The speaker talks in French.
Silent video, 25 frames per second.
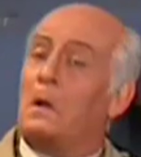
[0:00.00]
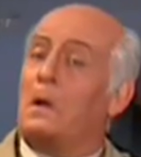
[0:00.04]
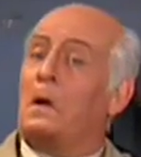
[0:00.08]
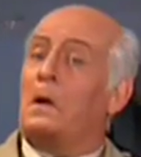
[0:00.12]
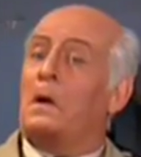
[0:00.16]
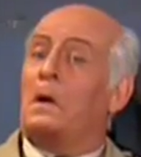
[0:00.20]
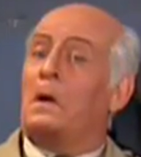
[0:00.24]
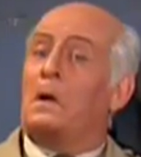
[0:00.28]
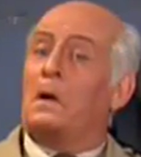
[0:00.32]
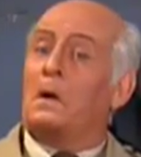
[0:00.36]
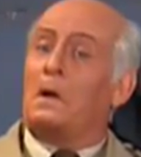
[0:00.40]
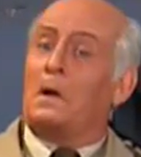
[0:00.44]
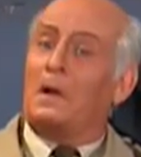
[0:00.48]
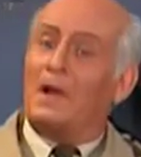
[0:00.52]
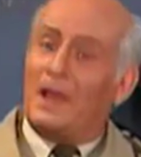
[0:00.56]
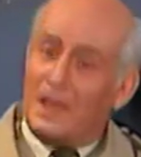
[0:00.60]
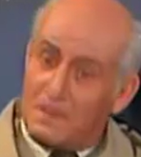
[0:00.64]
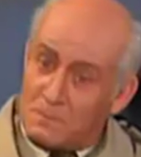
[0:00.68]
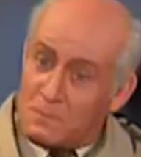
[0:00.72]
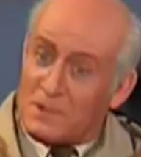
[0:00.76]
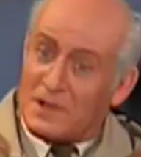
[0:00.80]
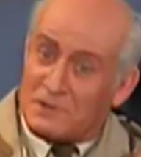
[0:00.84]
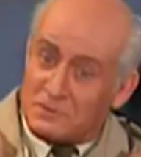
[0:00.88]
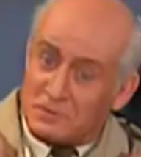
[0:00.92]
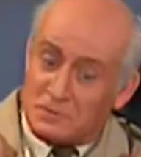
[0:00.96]
Oh, et
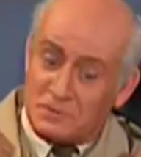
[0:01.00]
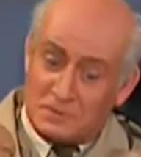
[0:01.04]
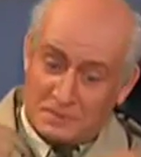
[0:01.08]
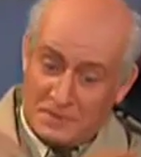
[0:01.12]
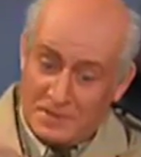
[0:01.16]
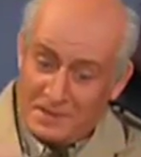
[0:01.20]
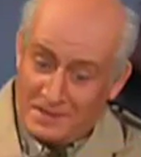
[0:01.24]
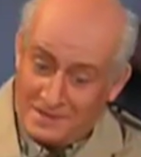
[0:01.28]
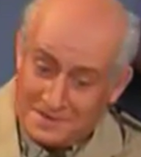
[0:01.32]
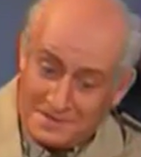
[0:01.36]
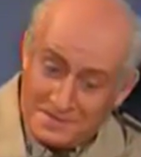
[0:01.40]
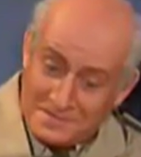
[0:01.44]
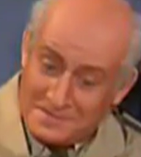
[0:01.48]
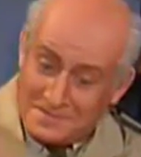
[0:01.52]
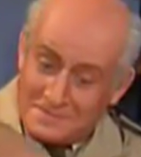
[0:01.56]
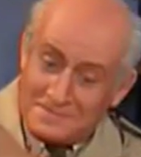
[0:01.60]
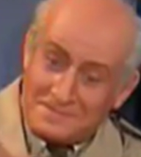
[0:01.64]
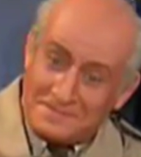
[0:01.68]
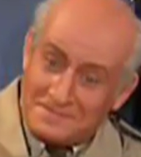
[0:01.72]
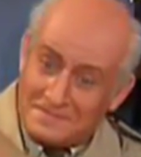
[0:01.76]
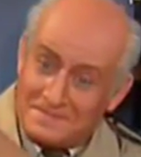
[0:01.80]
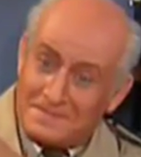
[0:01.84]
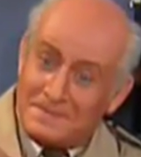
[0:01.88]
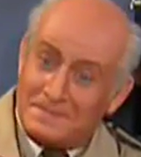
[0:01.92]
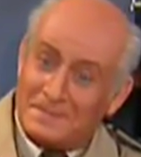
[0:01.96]
moi, je suis dans
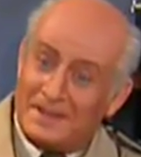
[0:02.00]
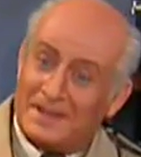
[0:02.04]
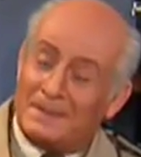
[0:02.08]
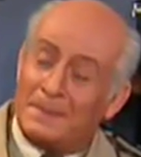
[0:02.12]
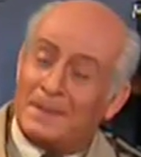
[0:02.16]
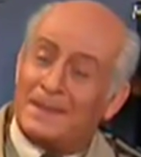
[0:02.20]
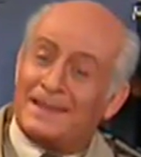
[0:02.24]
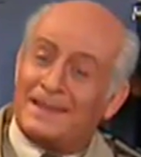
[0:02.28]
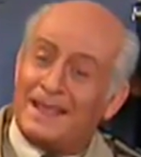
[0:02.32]
le DVD.